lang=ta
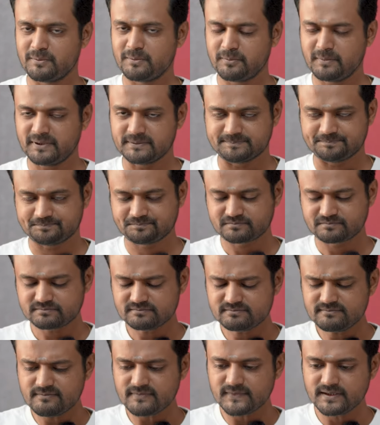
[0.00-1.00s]
பார்ப்போமா
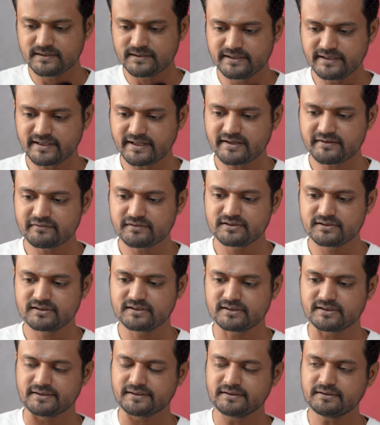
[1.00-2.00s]
இறையை வந்து